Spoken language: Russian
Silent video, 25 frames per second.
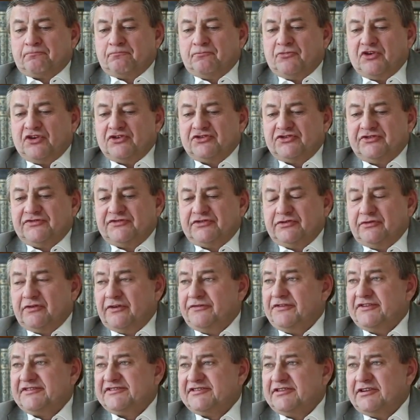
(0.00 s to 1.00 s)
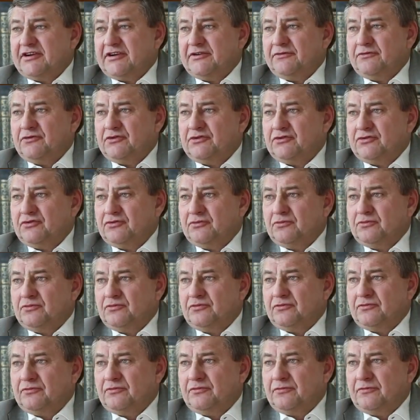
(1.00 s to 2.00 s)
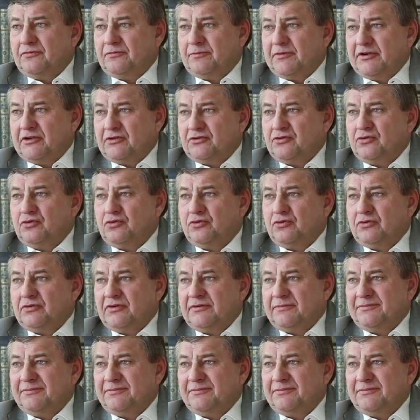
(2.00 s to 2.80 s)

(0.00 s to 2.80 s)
прежде всего офицеры вот в полку,